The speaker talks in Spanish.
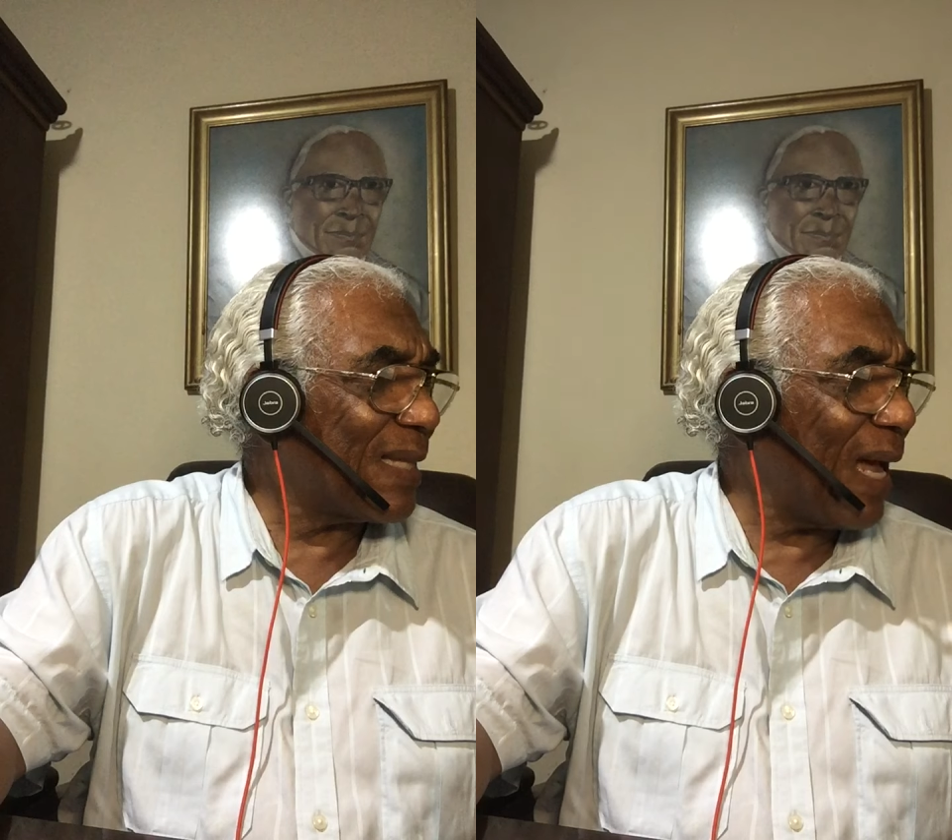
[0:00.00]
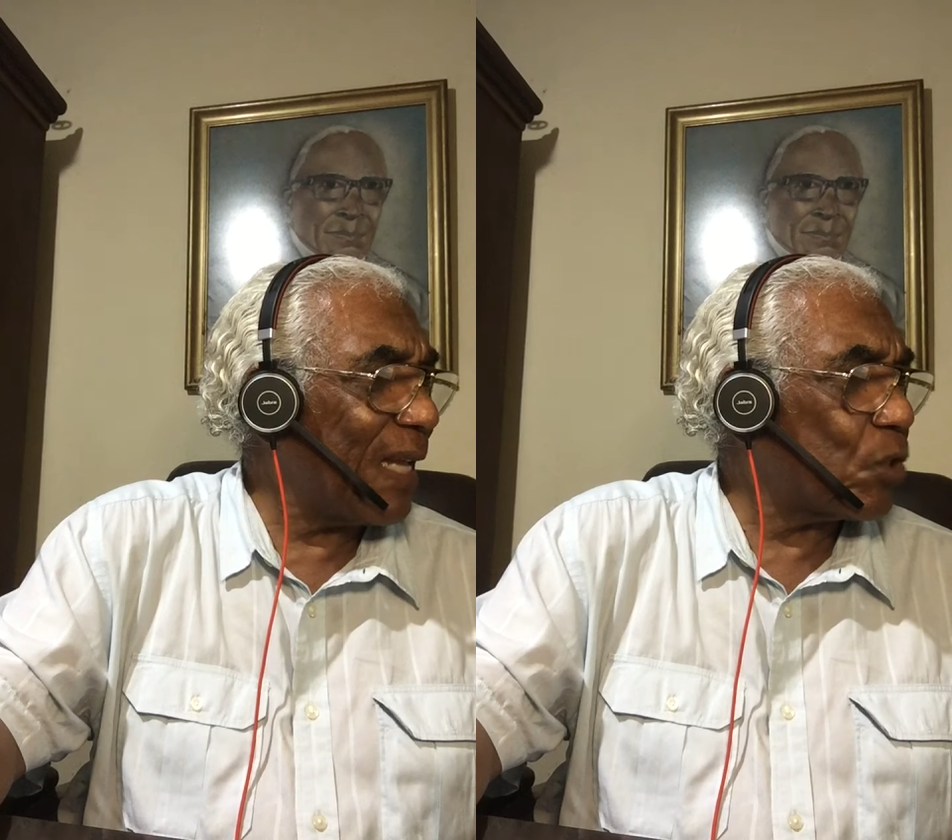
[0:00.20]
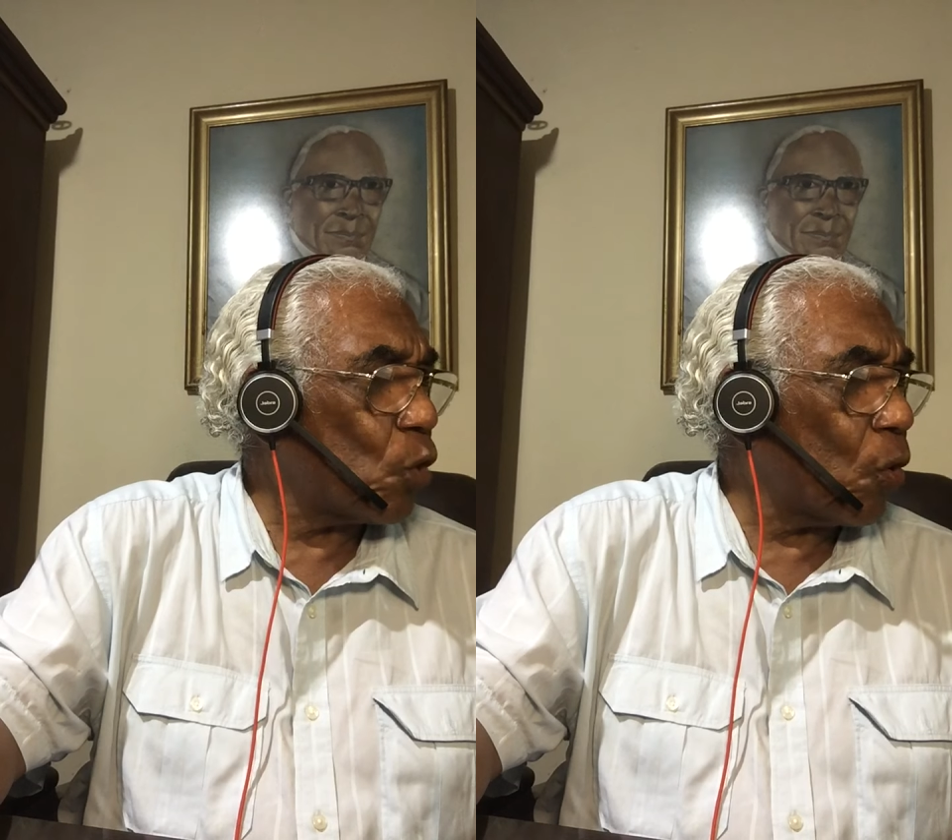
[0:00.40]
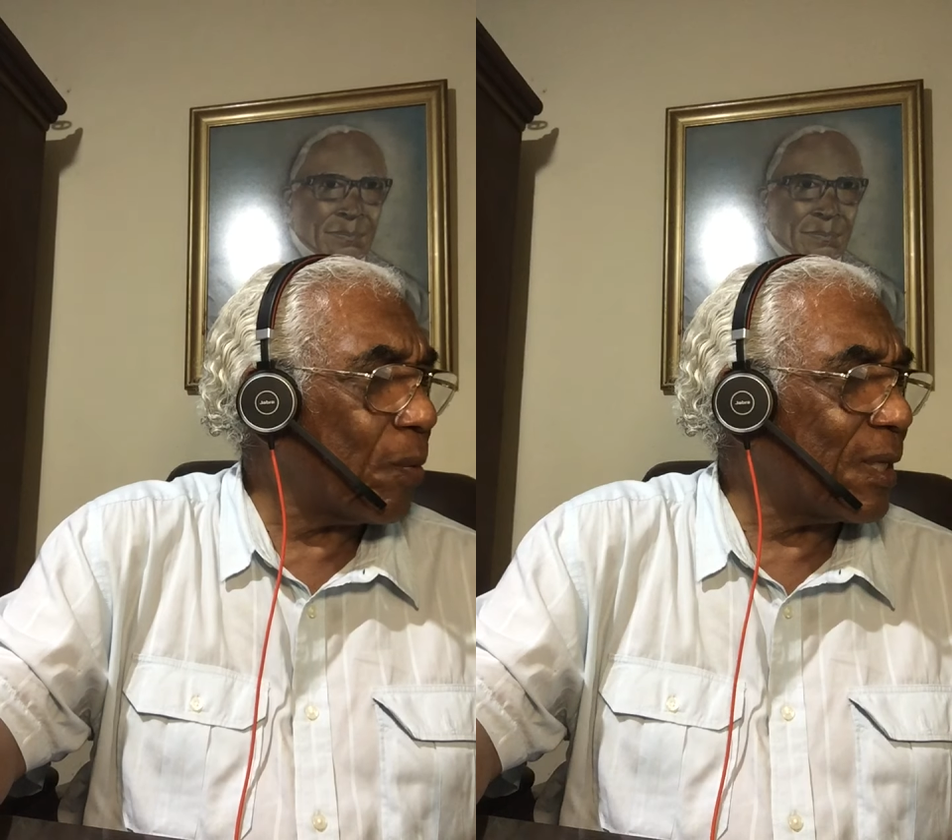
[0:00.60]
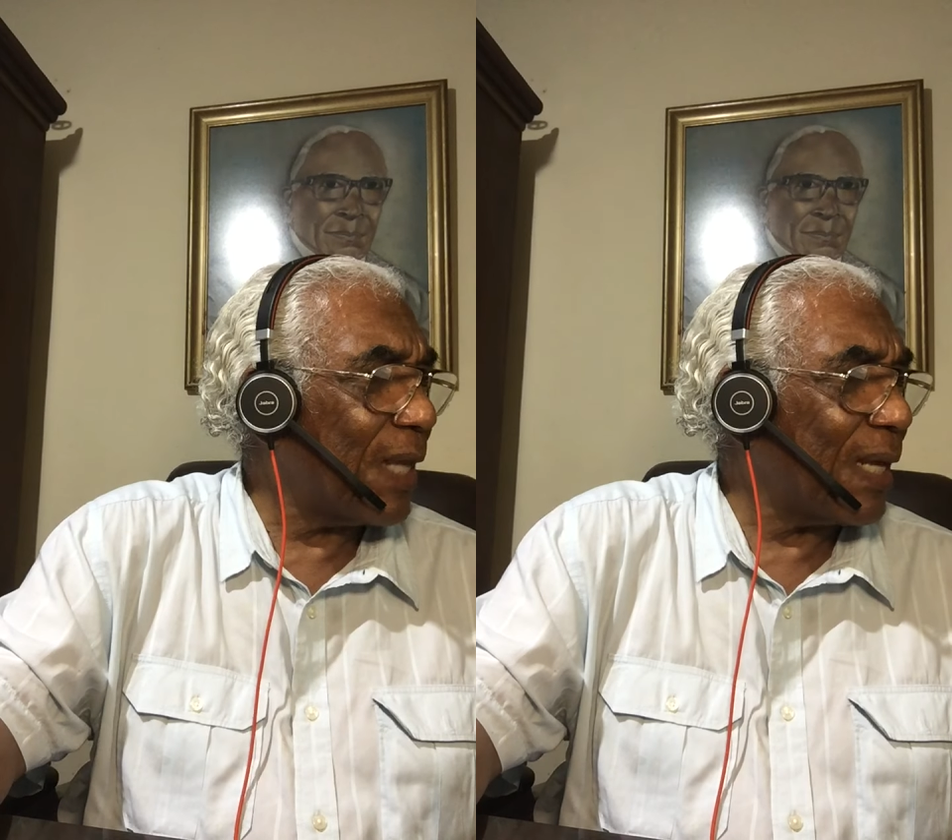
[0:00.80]
tales
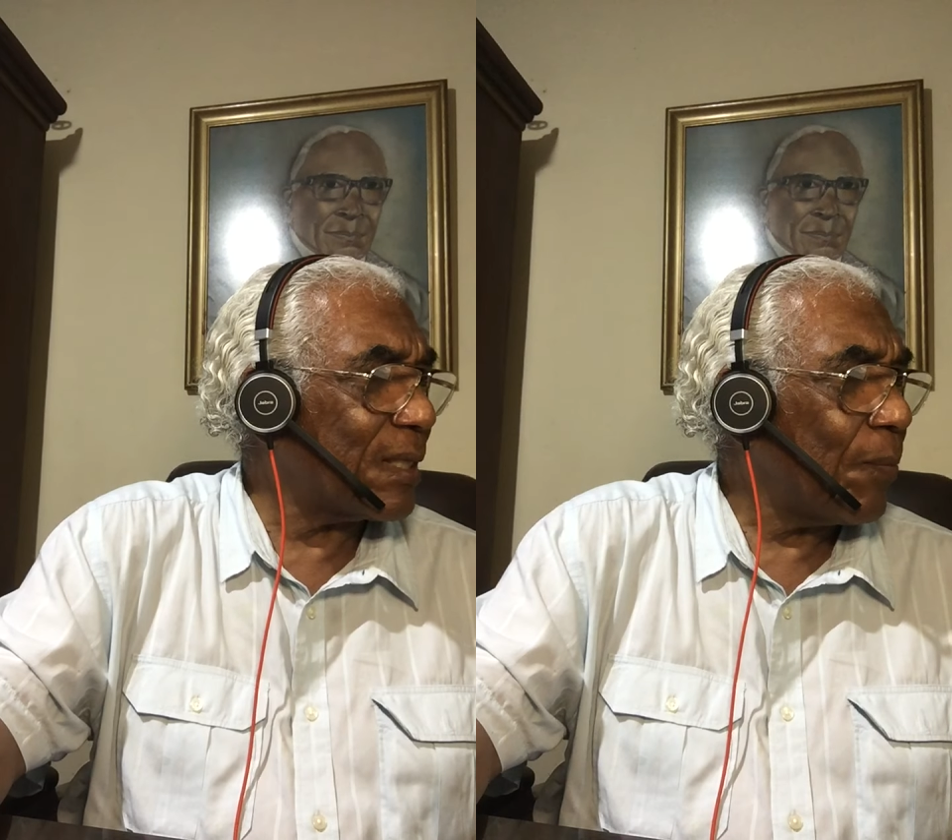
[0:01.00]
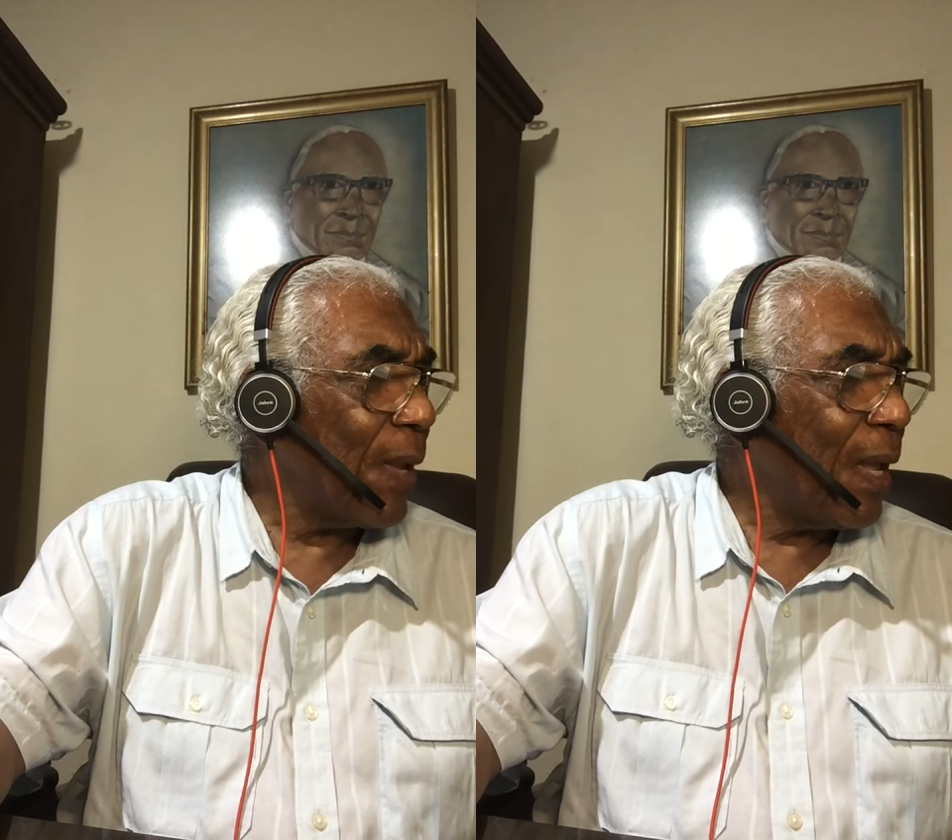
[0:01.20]
órbitas